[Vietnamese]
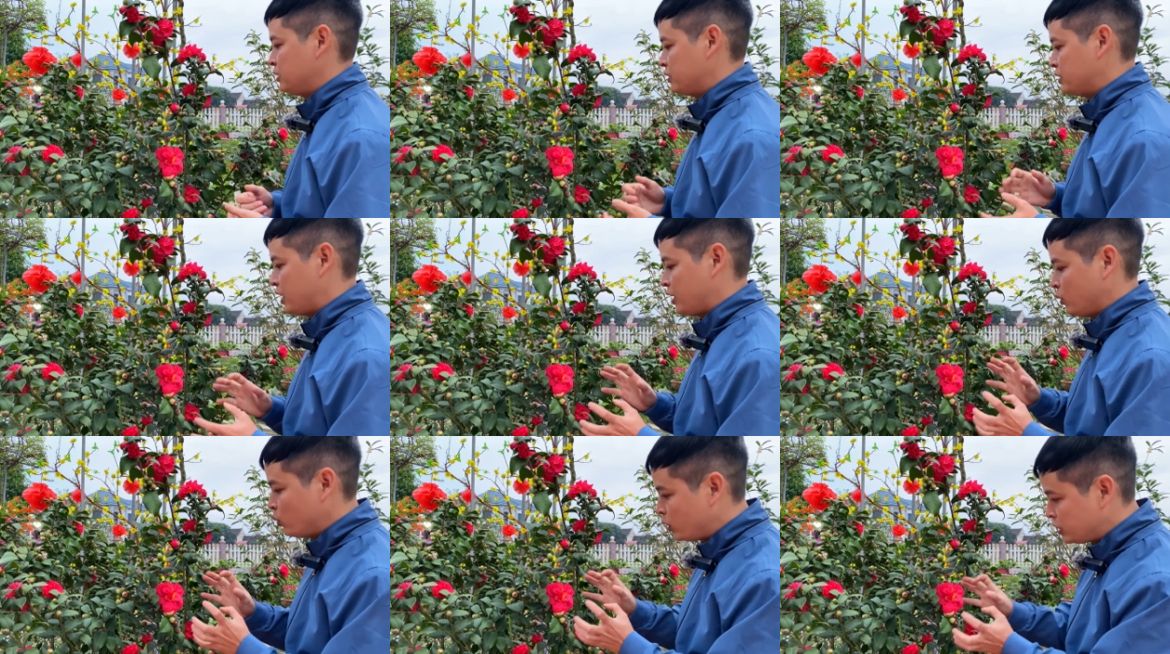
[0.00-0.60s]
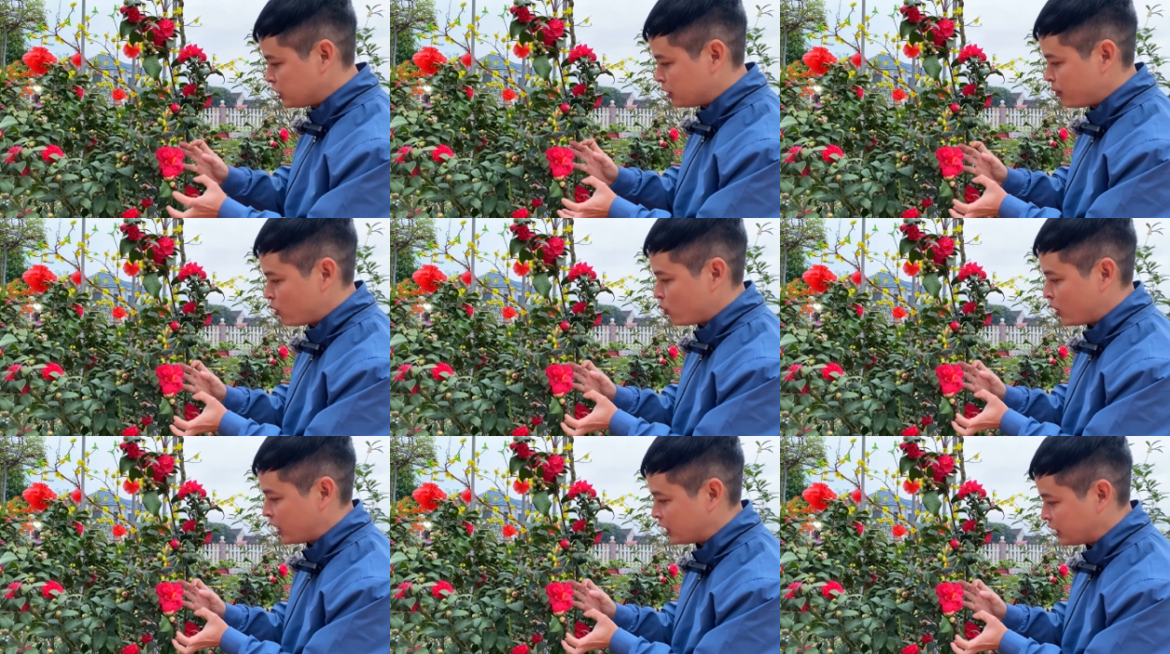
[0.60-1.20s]
để nuôi những cái bông
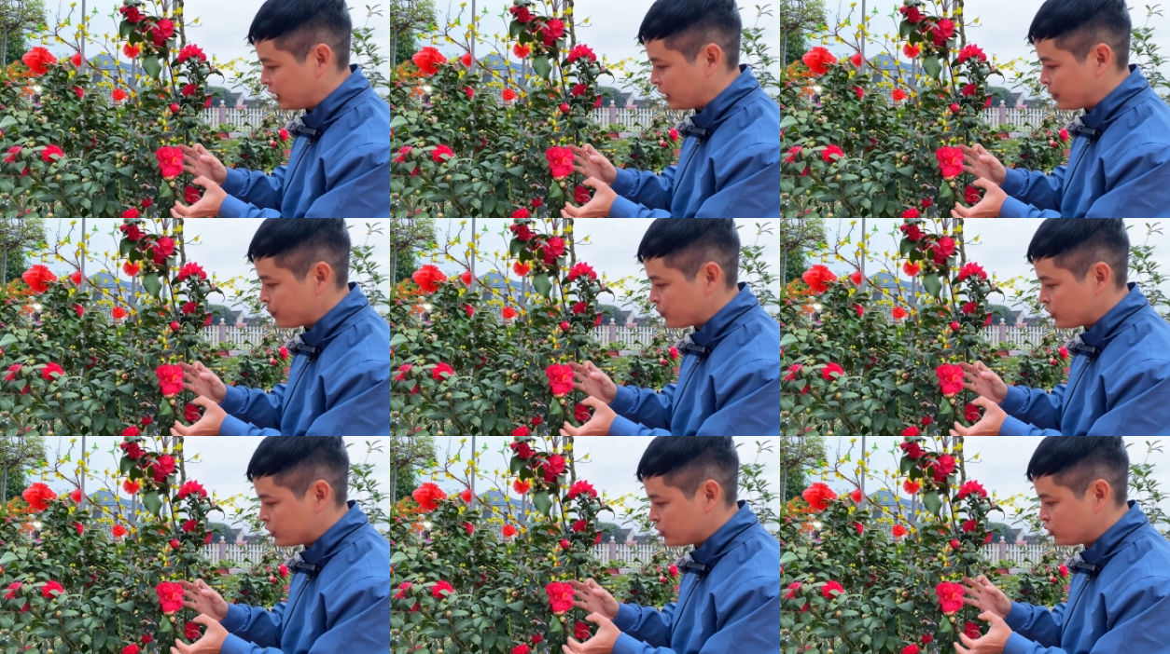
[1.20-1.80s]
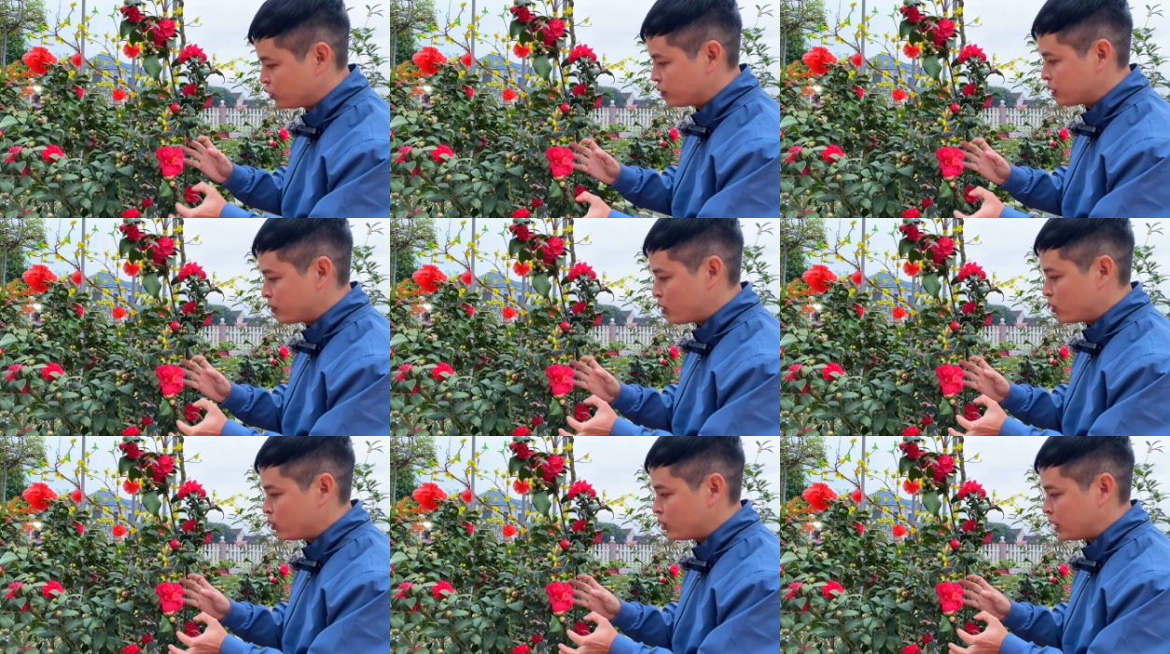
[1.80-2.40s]
hoa này giúp cái
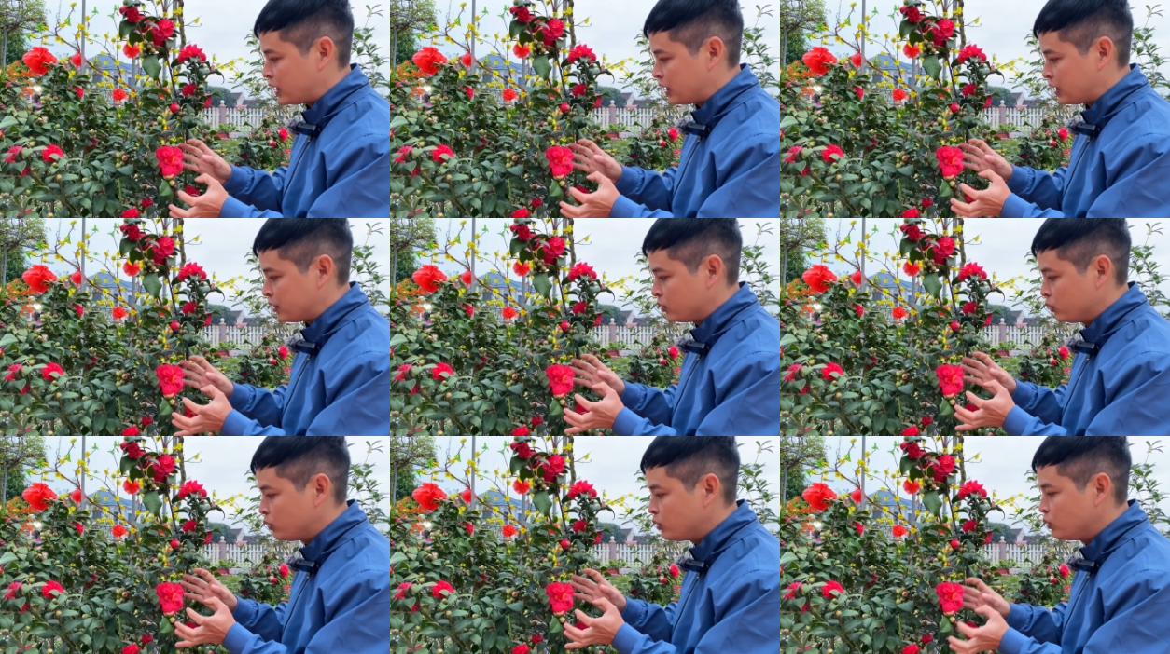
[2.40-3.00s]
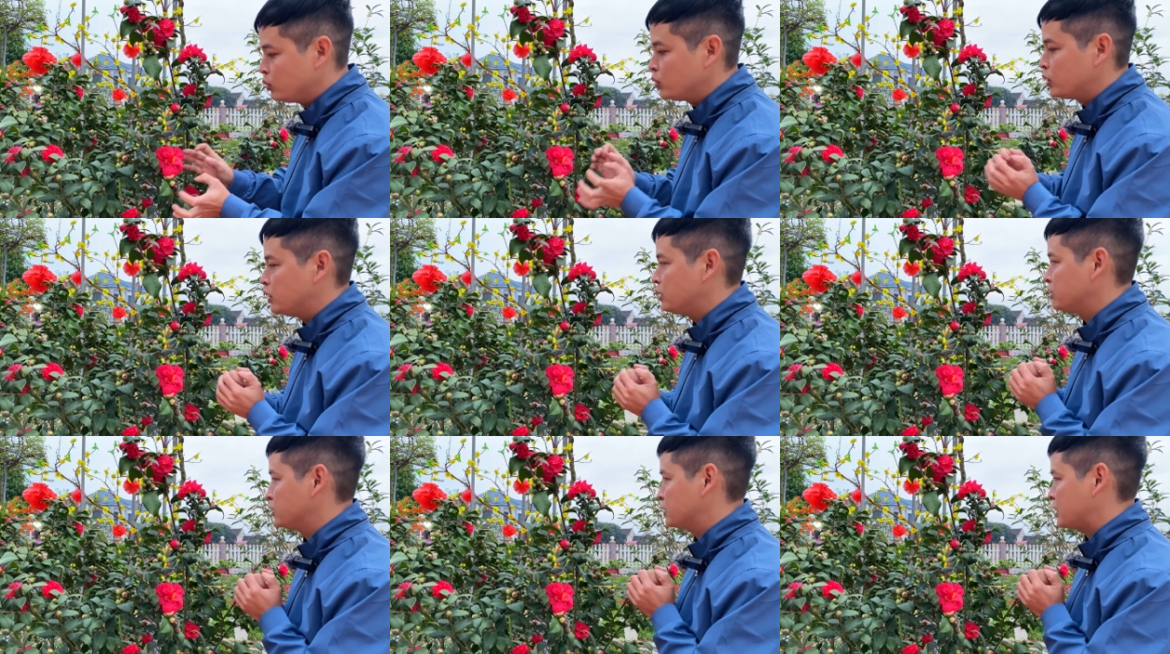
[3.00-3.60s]
bông hoa luôn
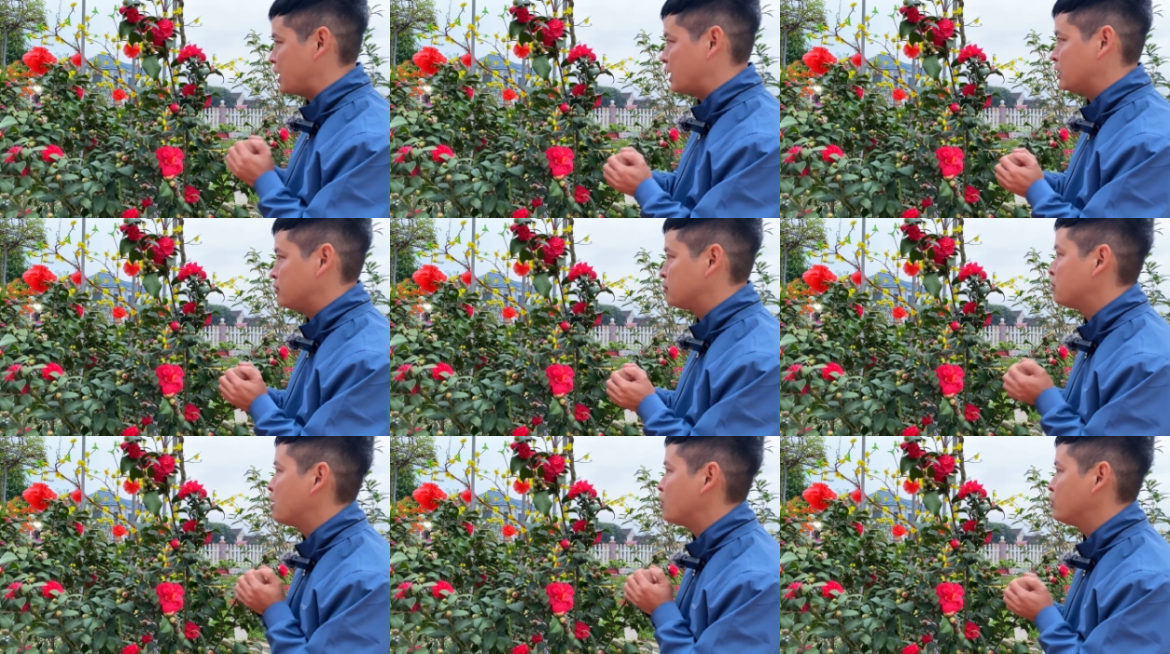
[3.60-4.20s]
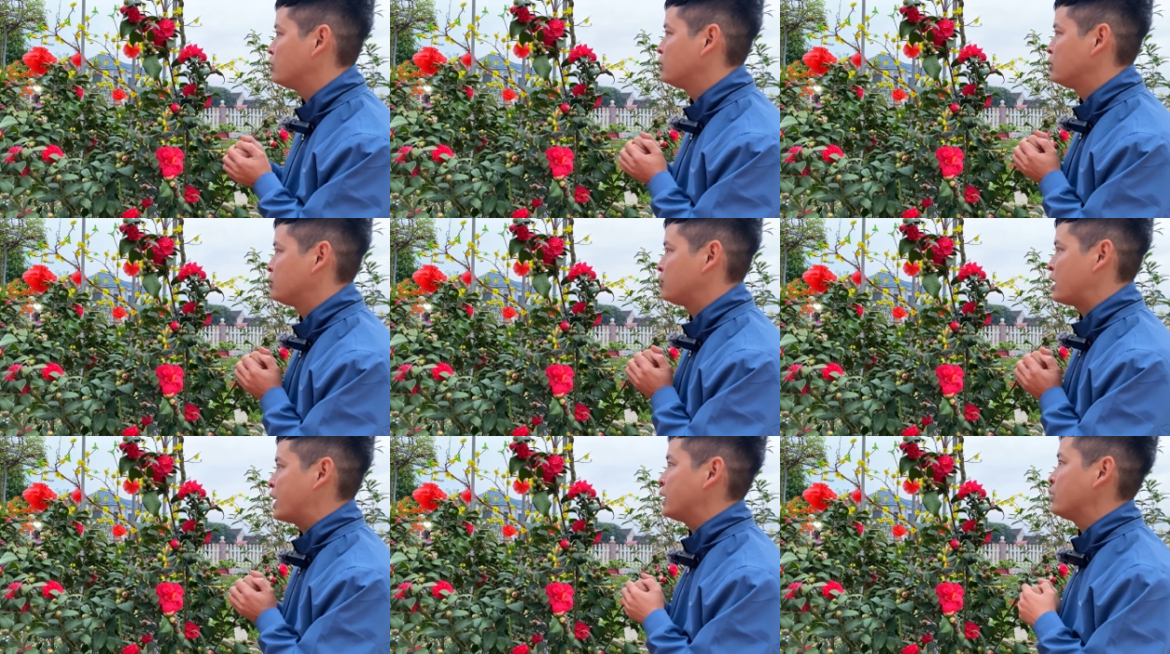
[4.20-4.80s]
luôn căng mọng
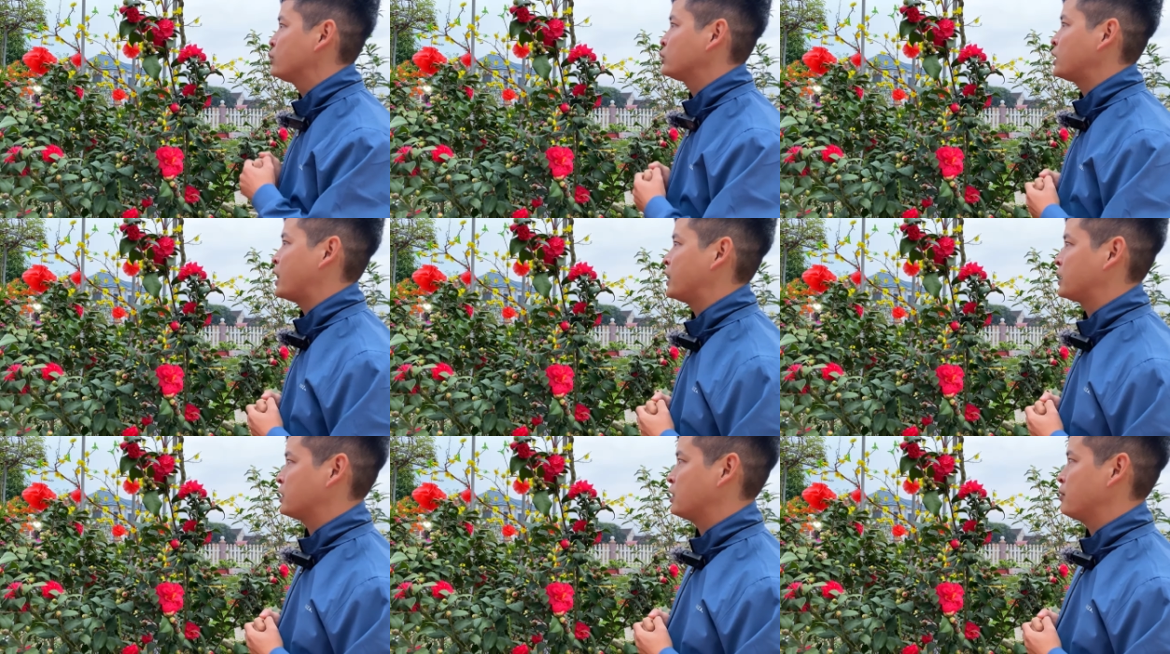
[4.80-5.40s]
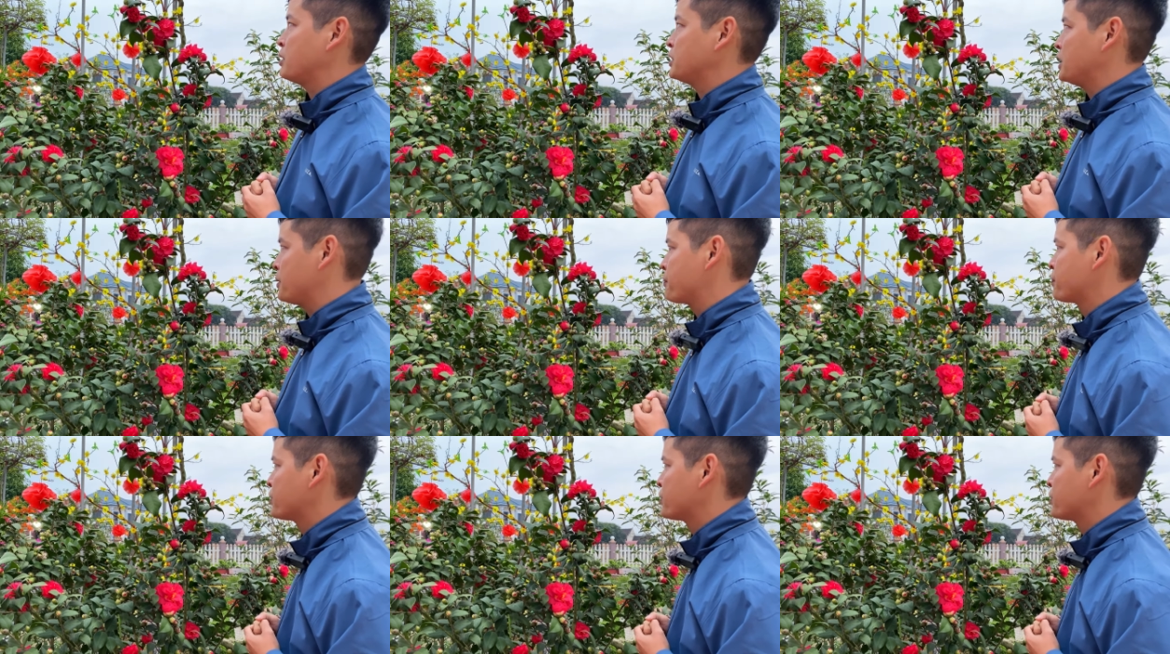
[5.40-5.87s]
và lâu tàn các bác nhé.